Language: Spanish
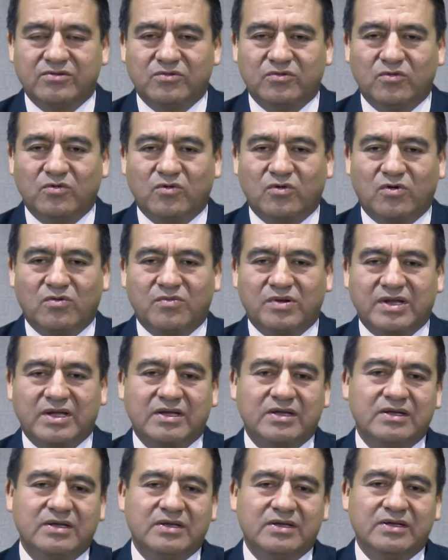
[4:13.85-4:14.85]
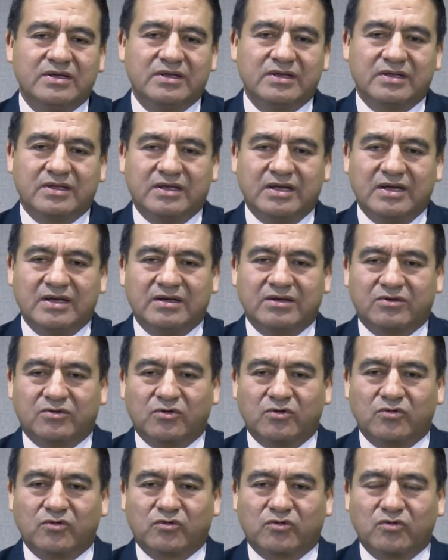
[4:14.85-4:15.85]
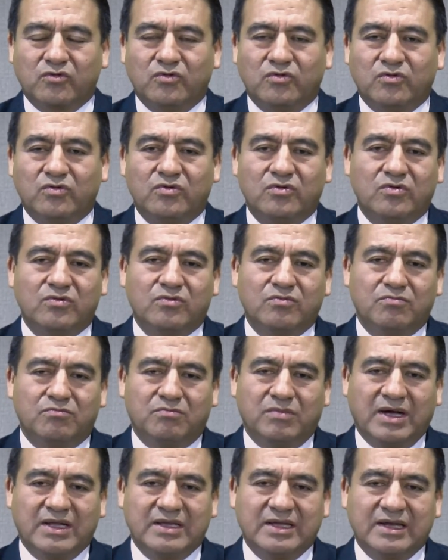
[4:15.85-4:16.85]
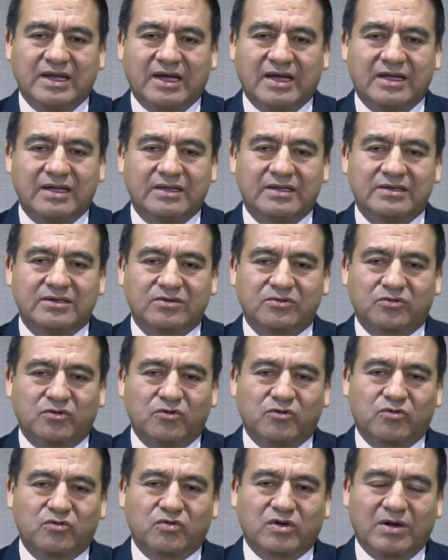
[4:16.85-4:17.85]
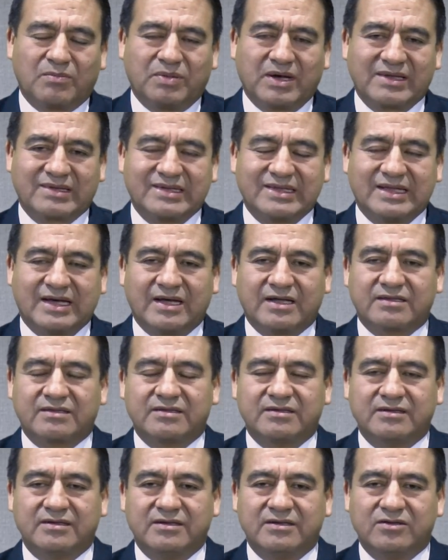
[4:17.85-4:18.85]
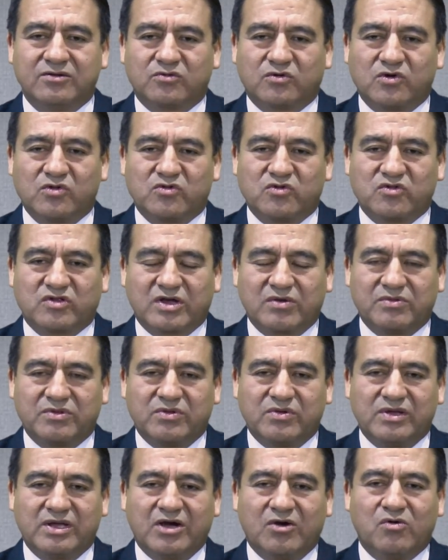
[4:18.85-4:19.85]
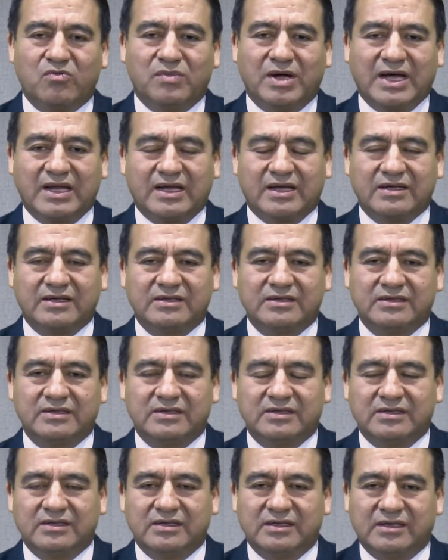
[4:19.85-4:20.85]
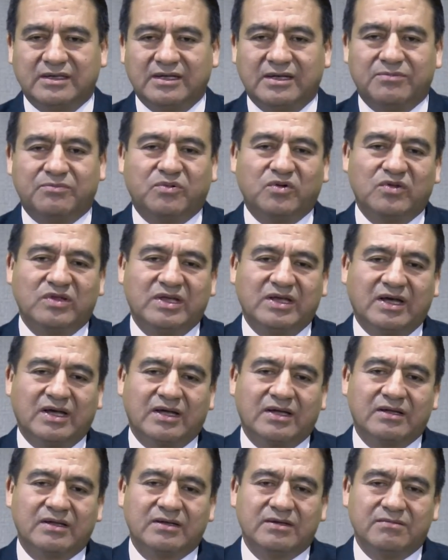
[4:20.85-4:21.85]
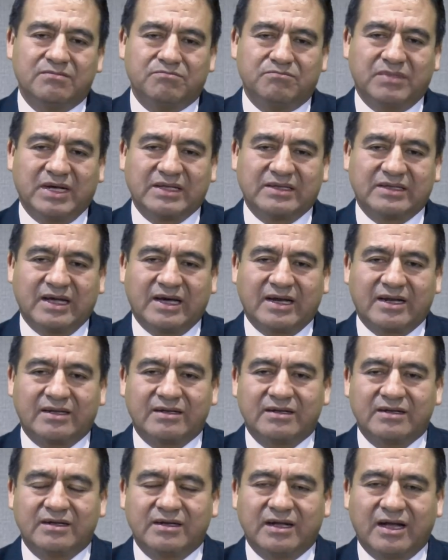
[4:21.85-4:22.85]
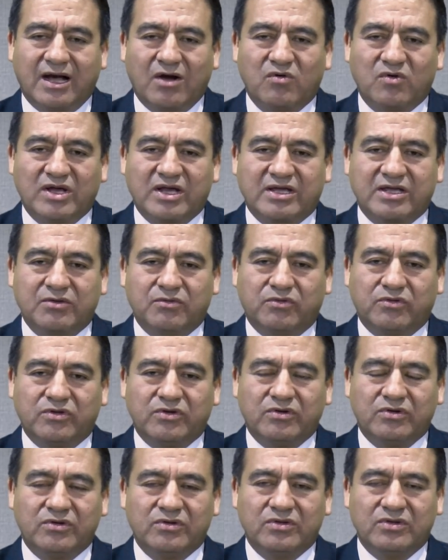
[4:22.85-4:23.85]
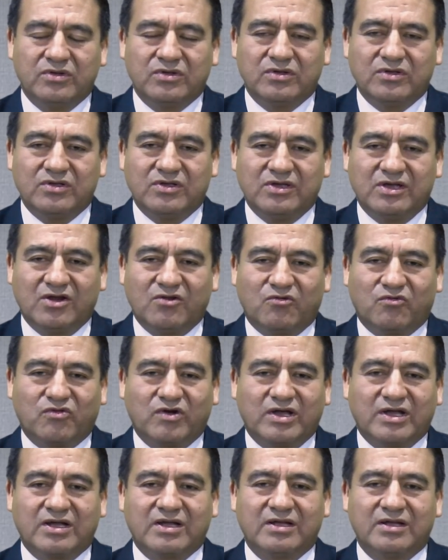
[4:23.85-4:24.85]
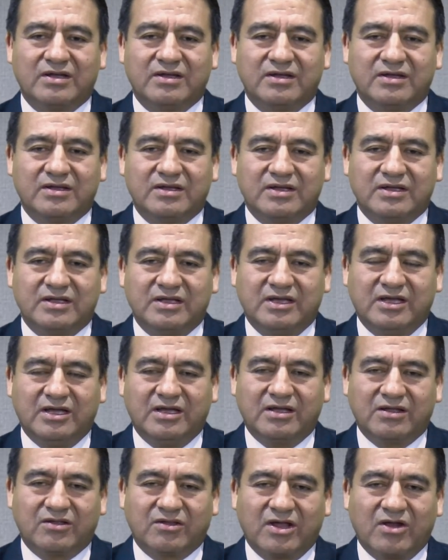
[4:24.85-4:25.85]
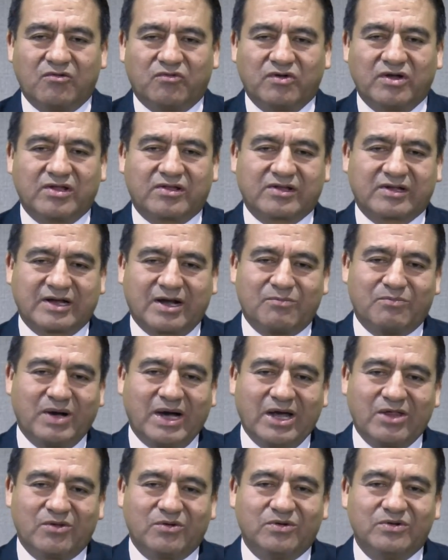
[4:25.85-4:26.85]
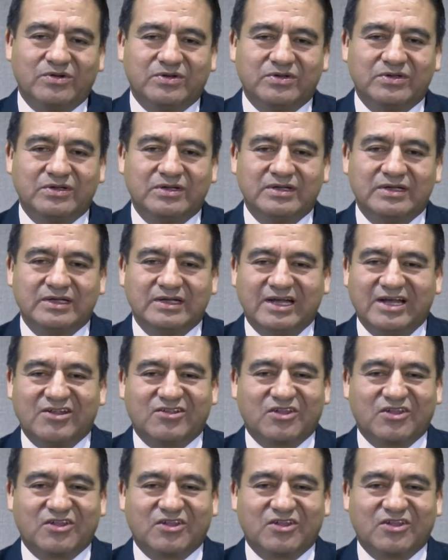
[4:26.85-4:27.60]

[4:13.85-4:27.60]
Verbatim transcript: un hombre quien con su manera, con su capacidad, con su sabiduría humana, él podía matar a un egipcio y él fue y él fue escapado. Él